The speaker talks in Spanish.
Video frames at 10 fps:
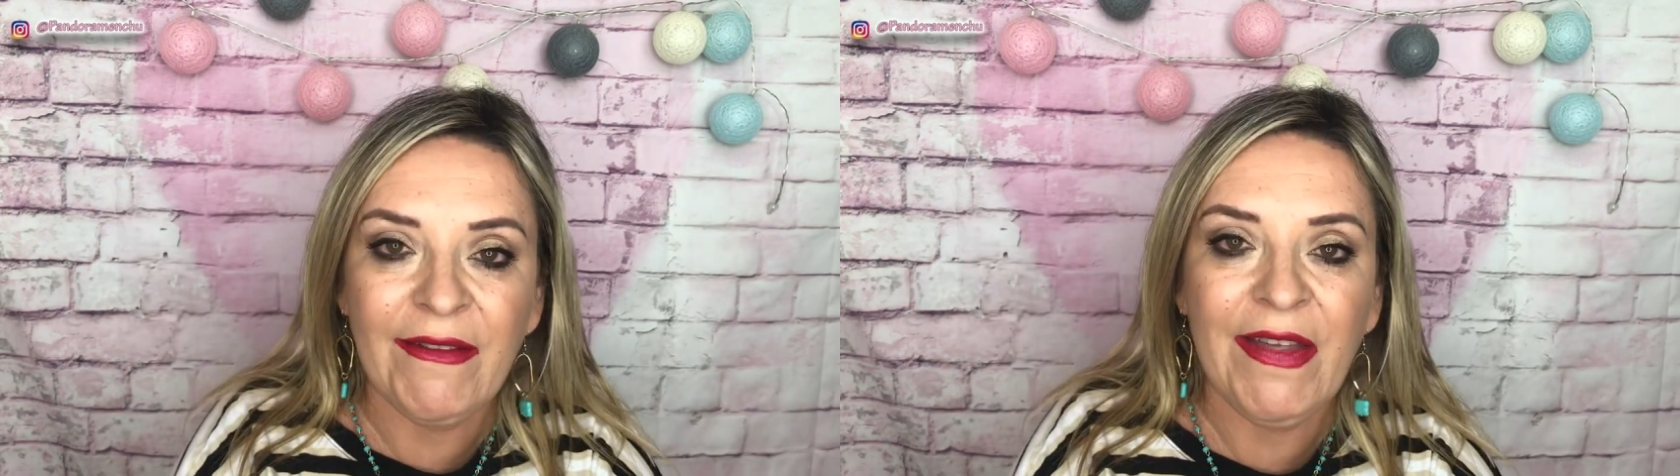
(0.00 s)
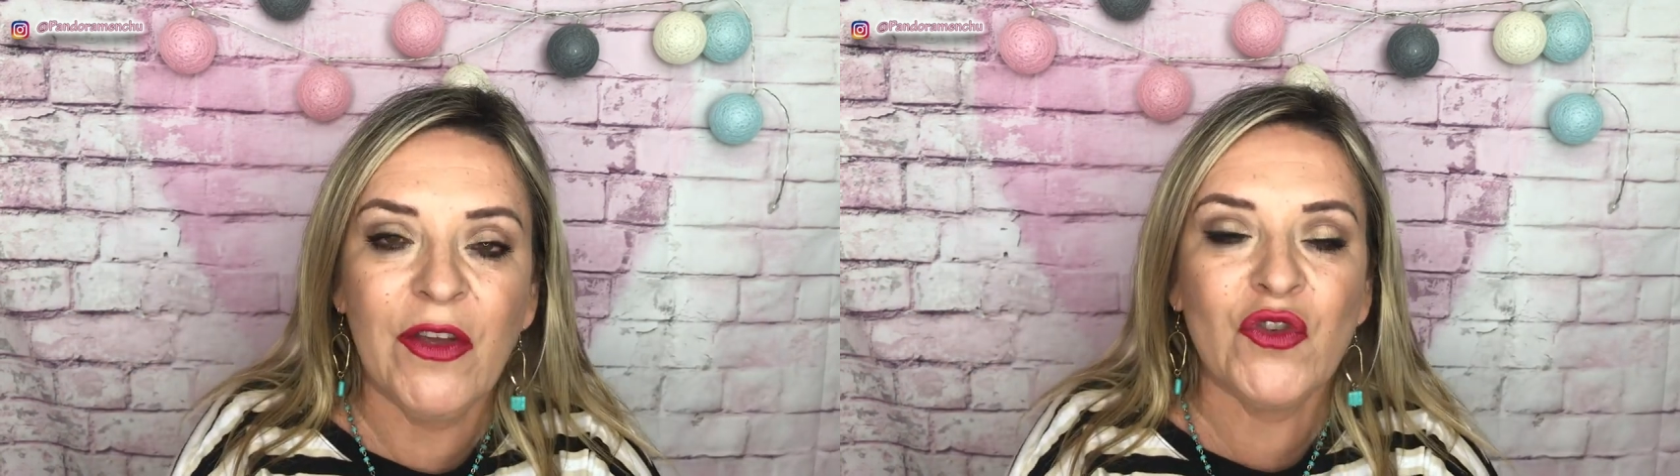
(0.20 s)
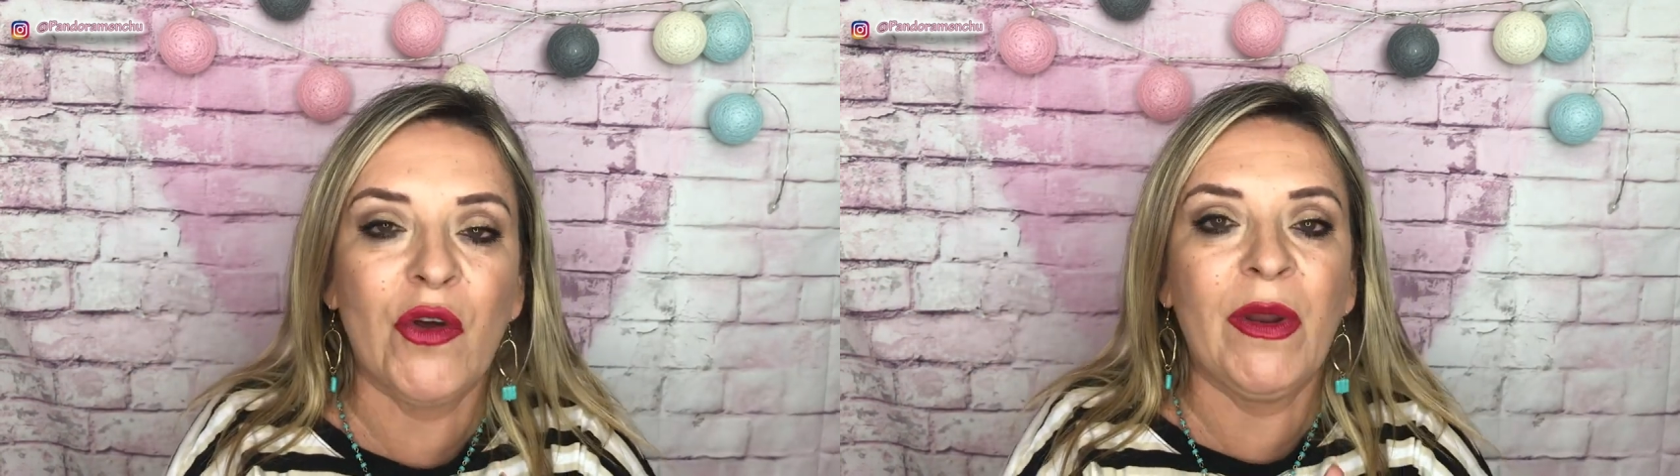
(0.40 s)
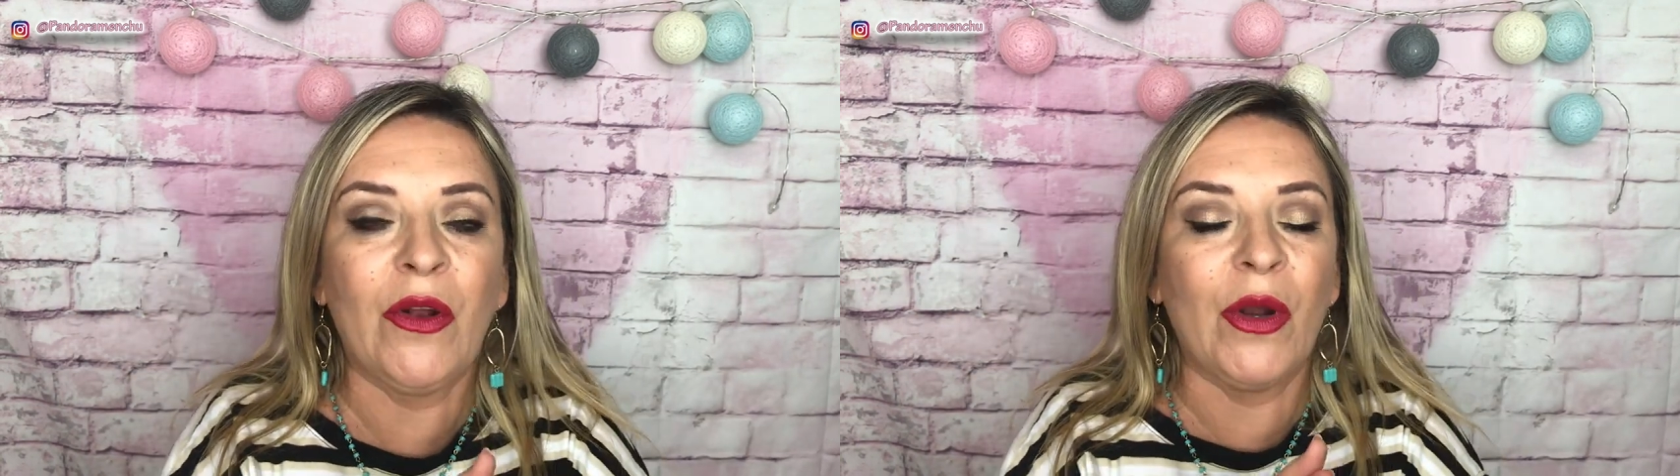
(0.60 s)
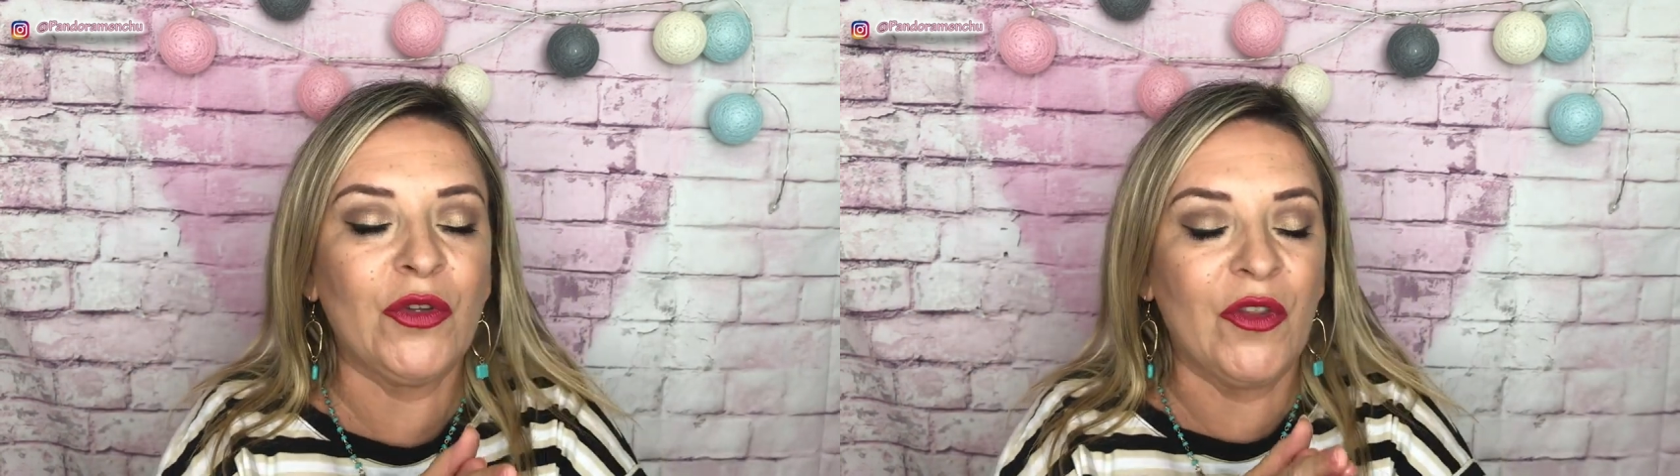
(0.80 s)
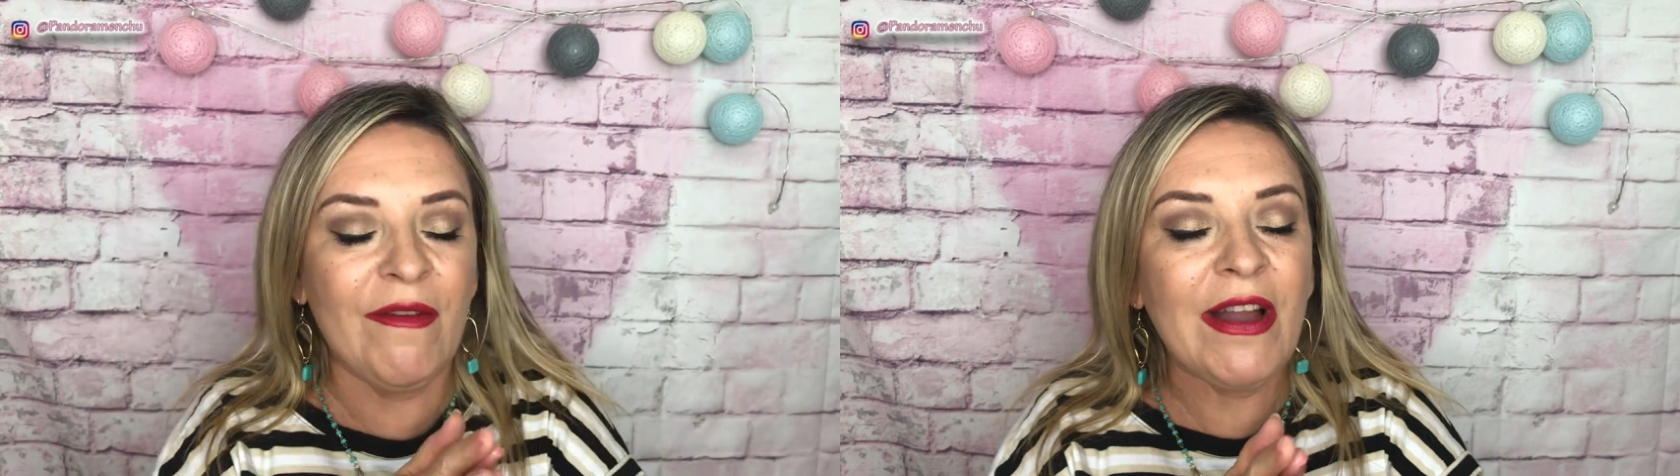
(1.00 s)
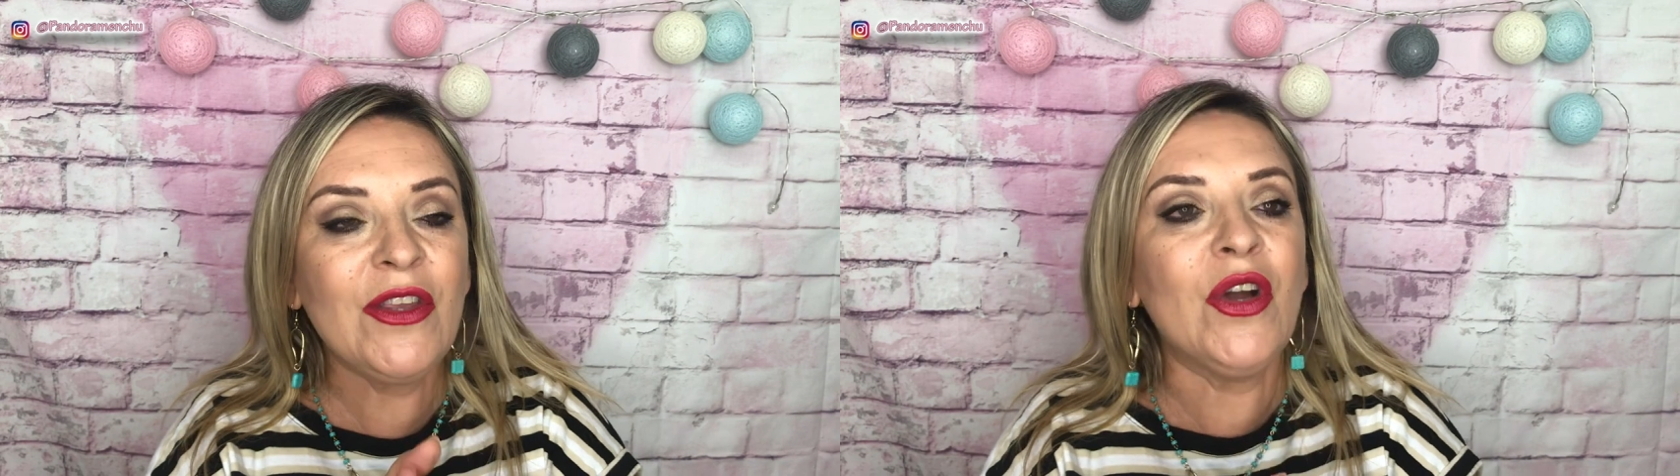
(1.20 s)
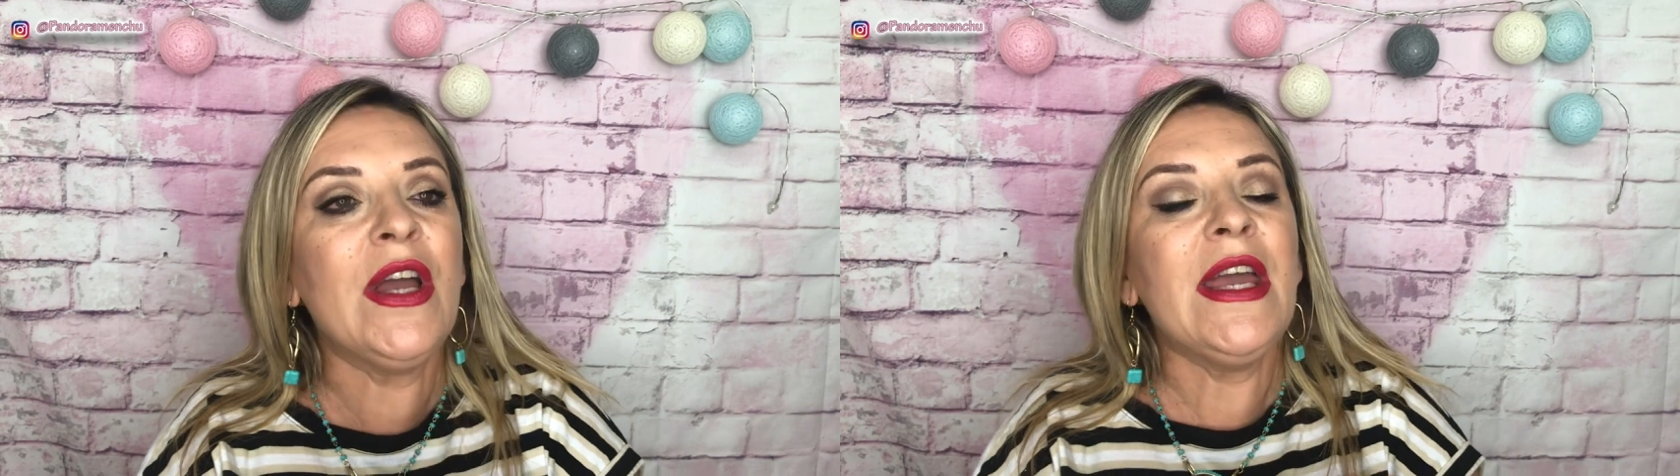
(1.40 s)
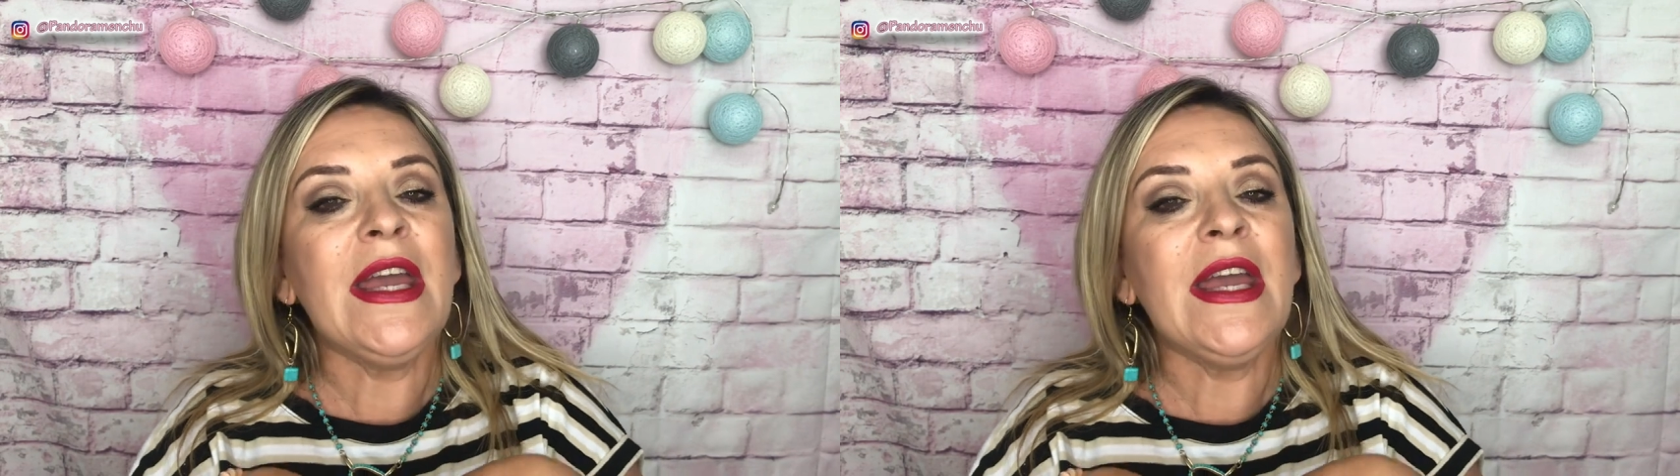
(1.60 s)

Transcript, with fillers: vídeos sobre el cuarto de baño,